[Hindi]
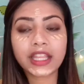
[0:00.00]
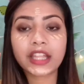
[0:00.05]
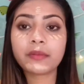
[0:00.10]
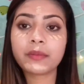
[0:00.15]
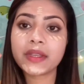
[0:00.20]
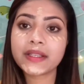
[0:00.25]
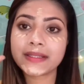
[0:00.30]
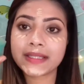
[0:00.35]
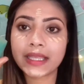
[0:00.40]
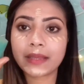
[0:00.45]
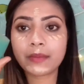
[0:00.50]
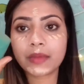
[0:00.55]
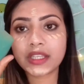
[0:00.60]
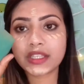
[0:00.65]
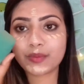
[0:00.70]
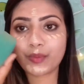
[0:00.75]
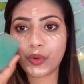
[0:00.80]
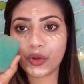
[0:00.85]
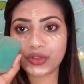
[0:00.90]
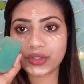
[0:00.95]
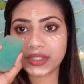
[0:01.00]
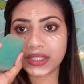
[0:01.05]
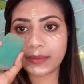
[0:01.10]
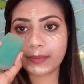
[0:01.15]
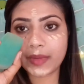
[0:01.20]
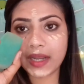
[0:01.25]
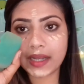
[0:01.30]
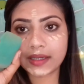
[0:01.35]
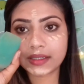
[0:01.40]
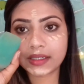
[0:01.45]
देन मैं सेम स्पॉन्ज
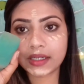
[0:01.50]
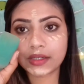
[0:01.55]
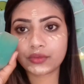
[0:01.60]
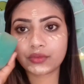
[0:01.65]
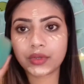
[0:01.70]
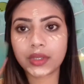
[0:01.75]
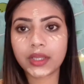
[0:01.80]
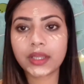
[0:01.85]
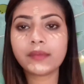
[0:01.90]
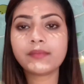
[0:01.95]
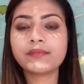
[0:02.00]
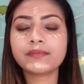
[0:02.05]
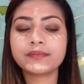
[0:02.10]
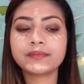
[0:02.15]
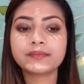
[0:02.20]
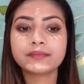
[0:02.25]
से ब्लेंड करूंगी